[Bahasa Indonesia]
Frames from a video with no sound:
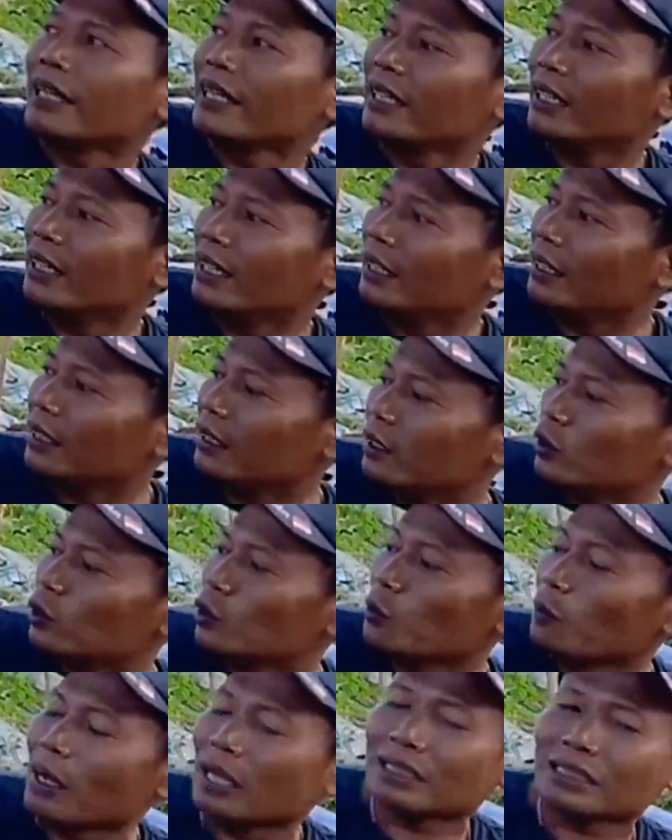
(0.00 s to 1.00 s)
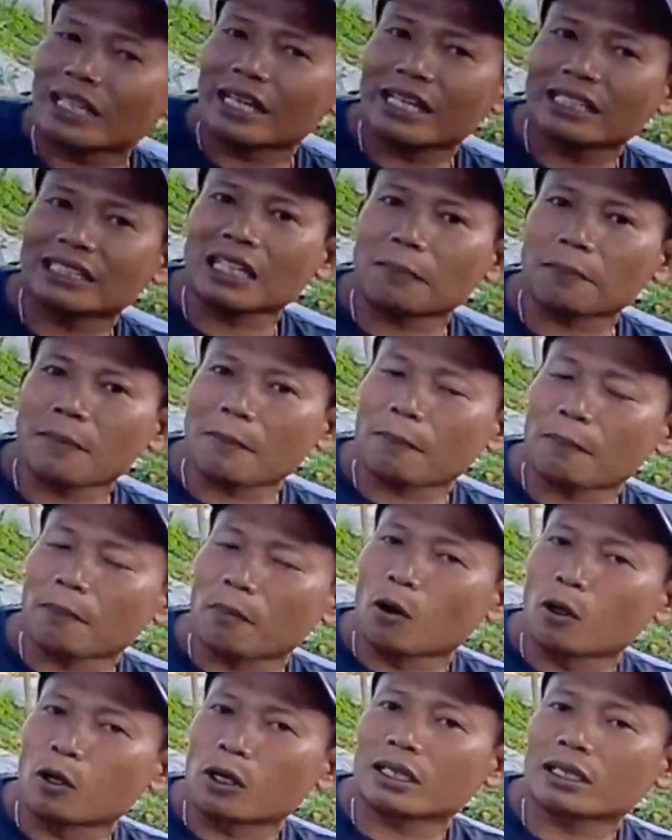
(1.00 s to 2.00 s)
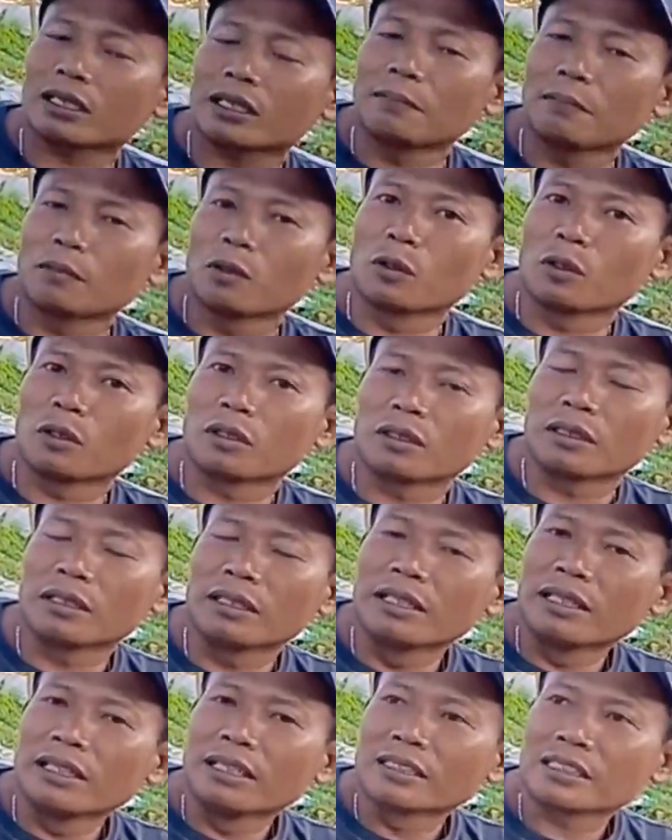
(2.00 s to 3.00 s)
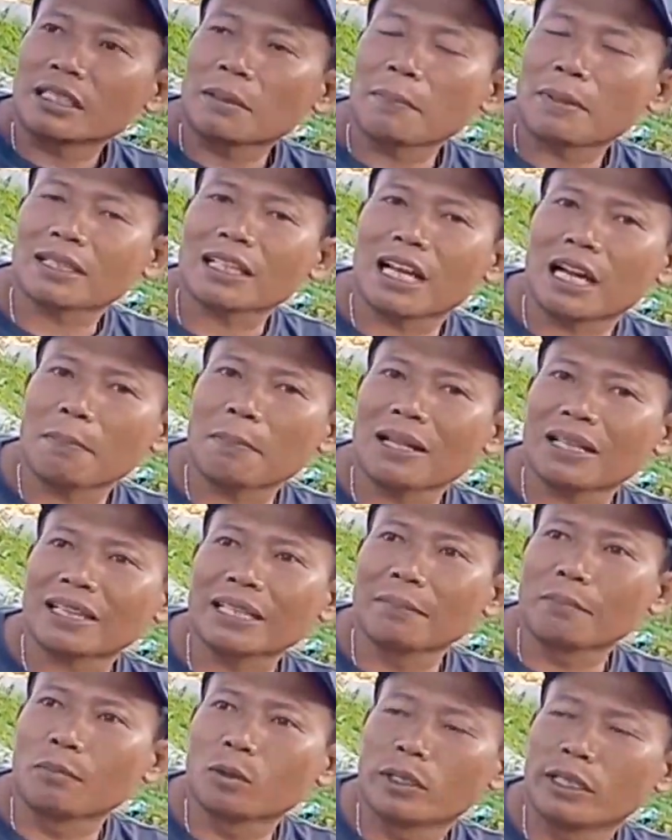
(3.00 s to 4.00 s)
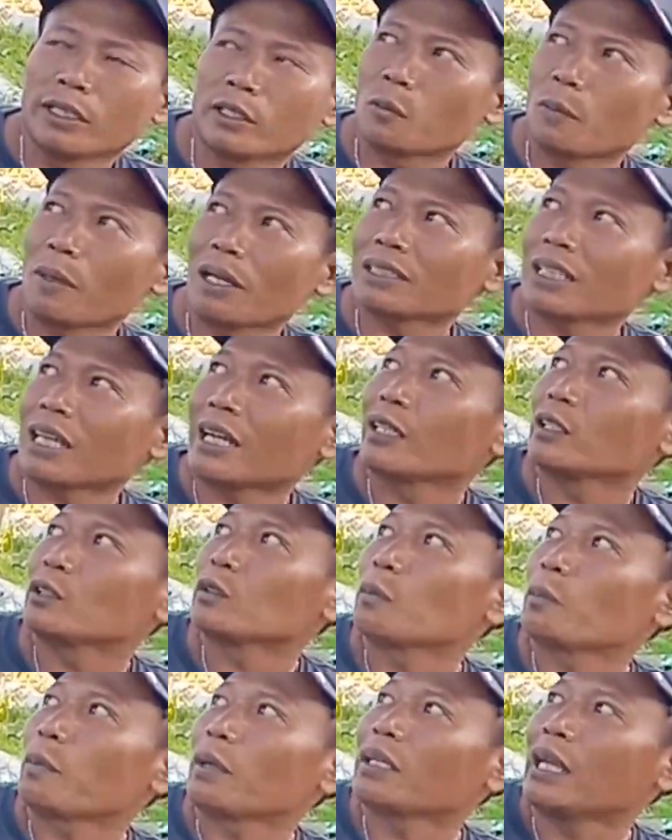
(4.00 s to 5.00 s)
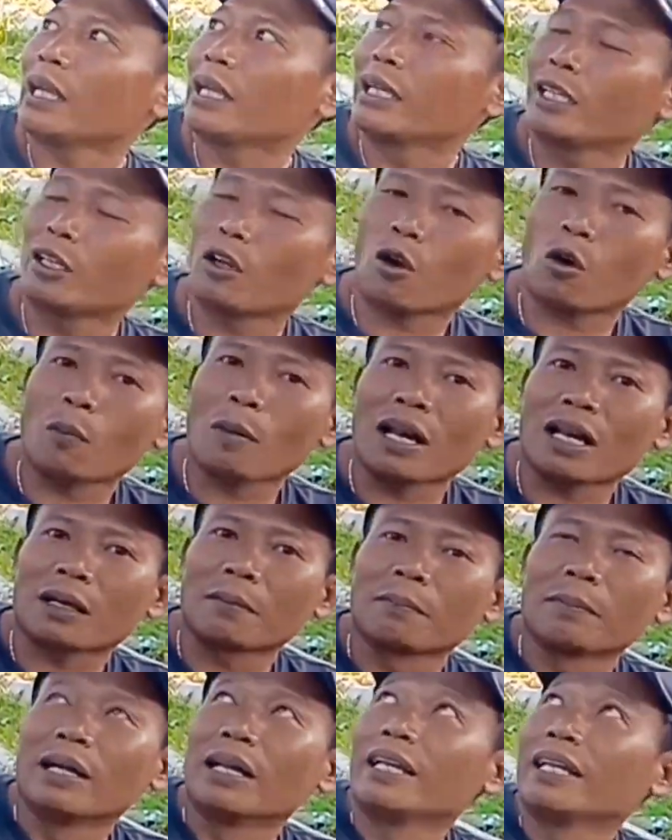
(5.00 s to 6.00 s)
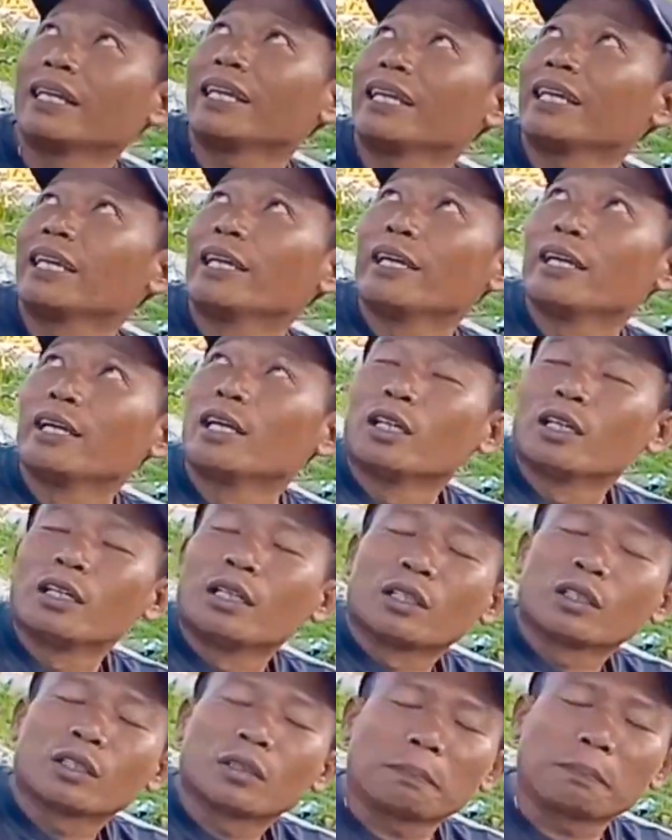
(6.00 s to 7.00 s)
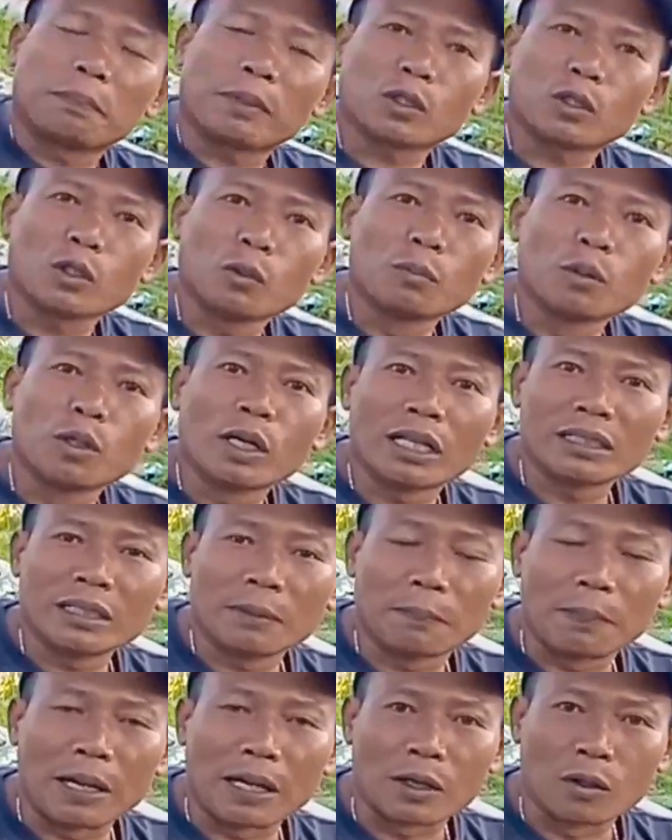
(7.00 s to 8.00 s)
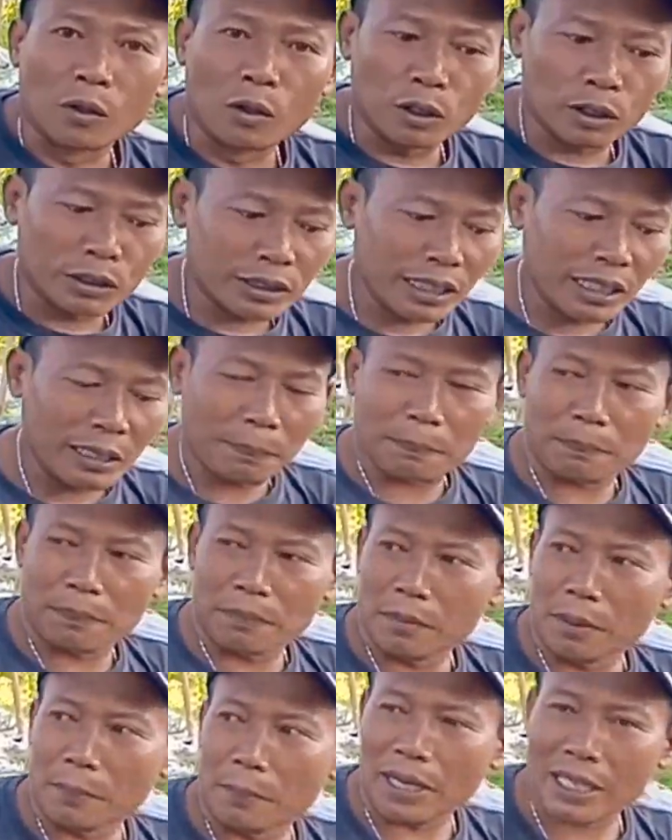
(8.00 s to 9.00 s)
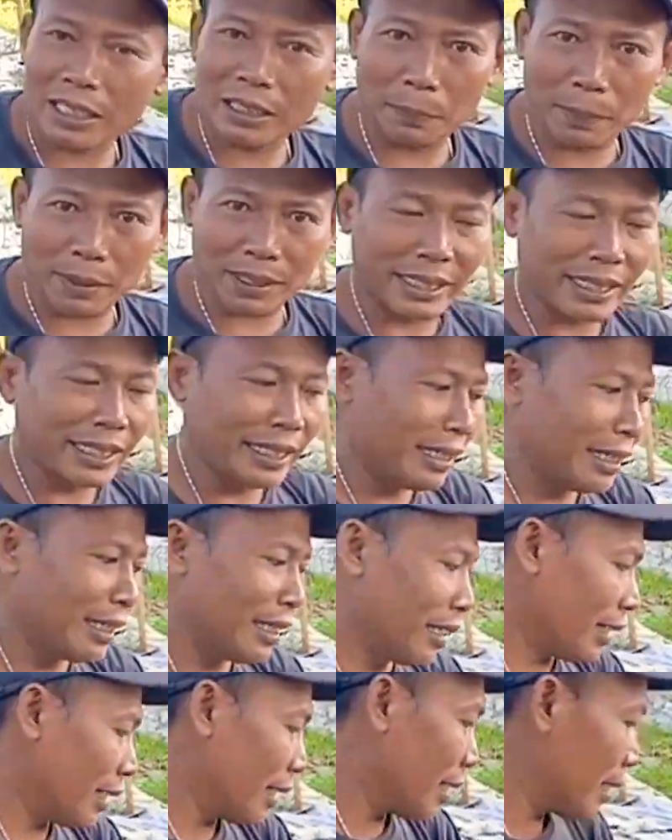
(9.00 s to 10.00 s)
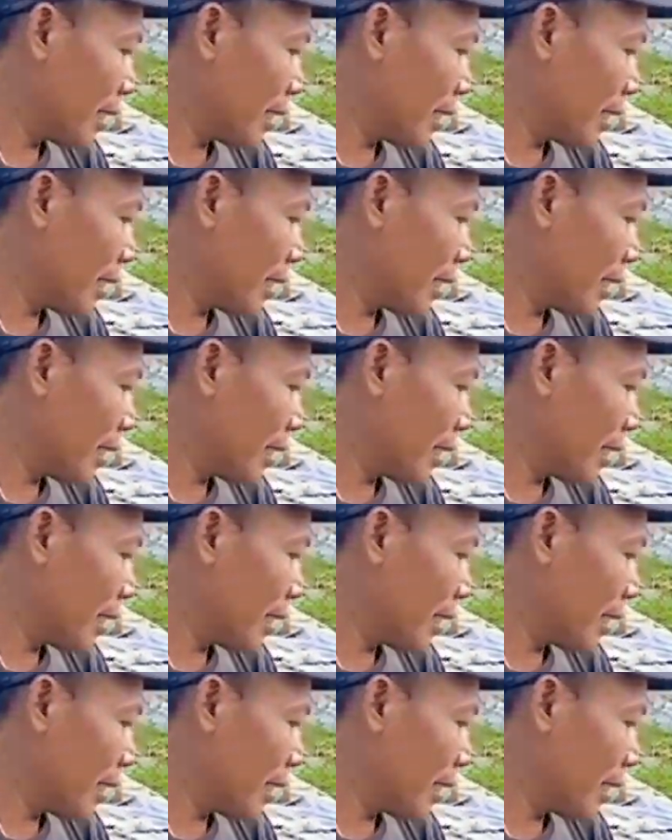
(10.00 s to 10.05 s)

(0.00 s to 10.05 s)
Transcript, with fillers: ini tumpang sari sama pohon timun sama tanaman timun ini tumpang sari supaya ini normal kembali pertumbuhannya bagus saya memakai seperti ini